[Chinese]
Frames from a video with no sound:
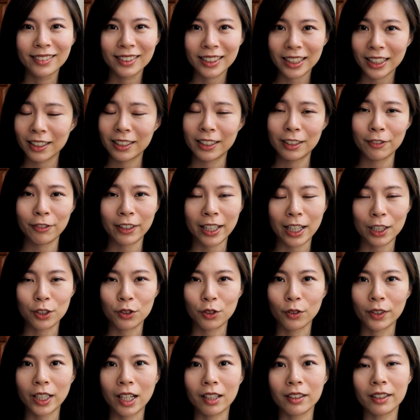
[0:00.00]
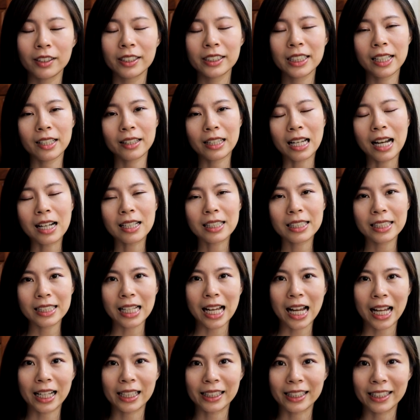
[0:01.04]
这个是非常重要的。而且当
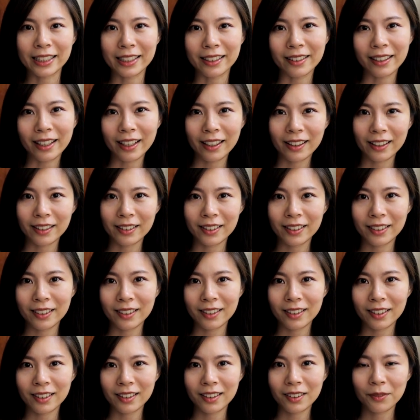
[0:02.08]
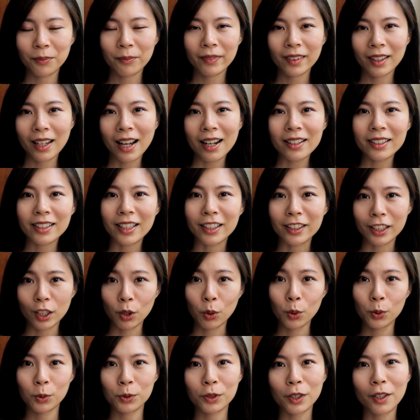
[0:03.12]
下你的那个和人的
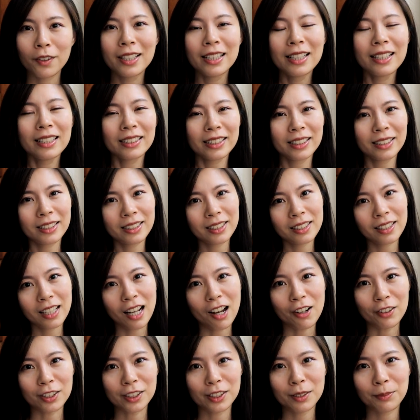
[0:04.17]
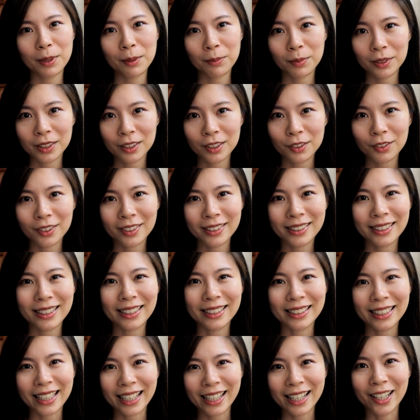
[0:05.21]
互动，其实这个考试并不是说真
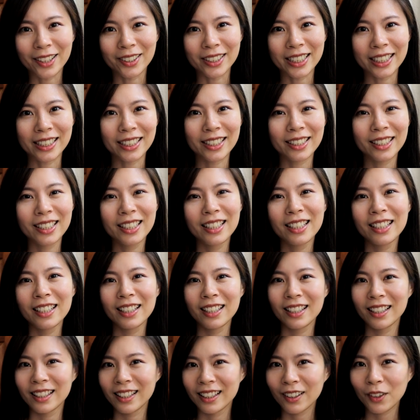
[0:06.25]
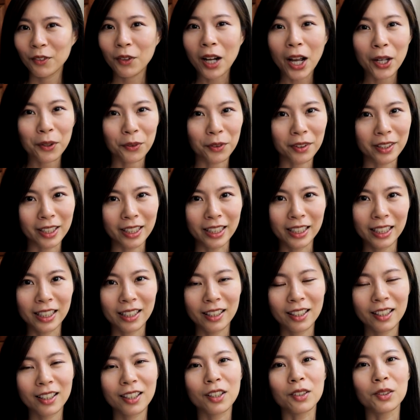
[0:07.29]
的在考你的外语能
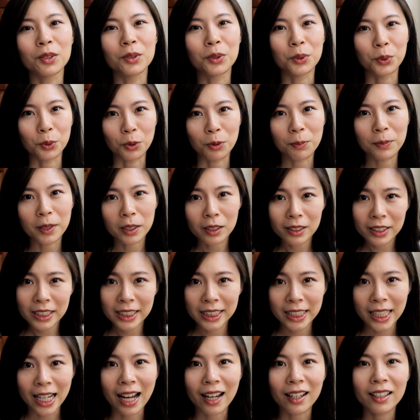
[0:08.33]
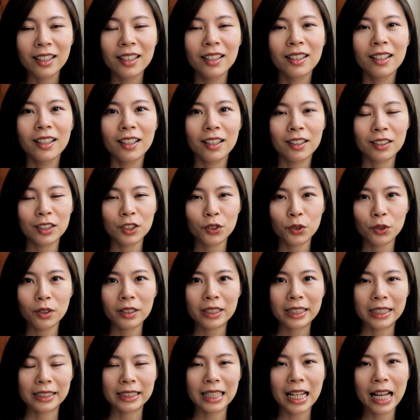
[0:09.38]
力有多么强，而是说
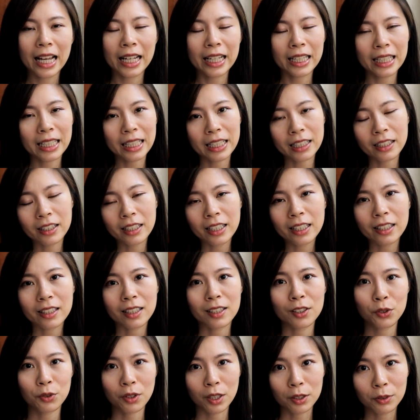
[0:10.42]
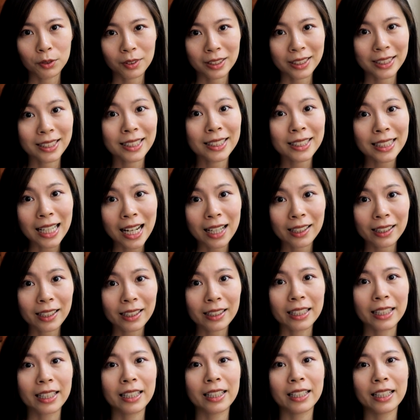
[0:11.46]
你在一定的水准之上呢，
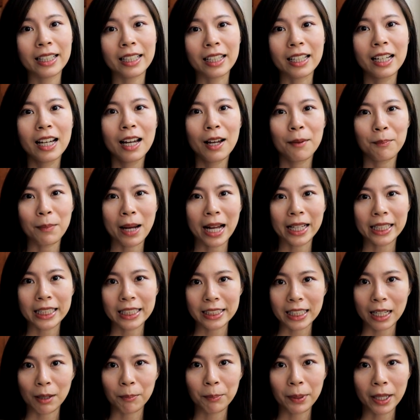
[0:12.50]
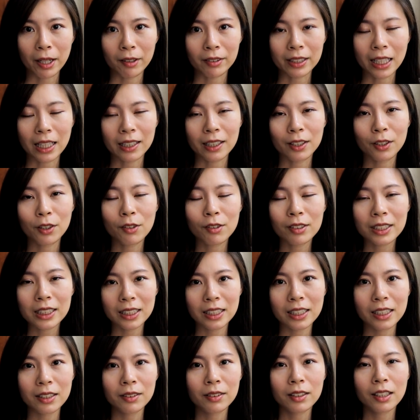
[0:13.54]
你可以把你想表达的东
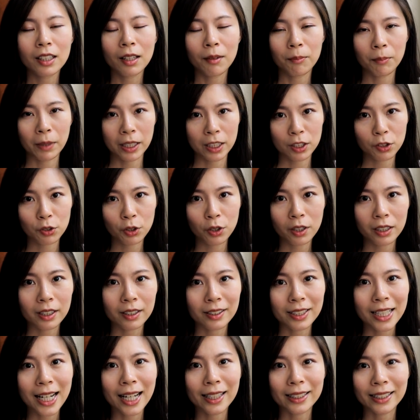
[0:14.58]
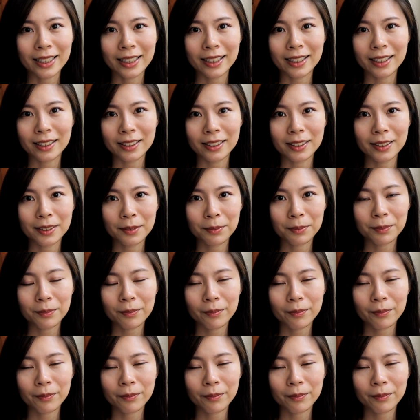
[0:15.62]
西明确的让你的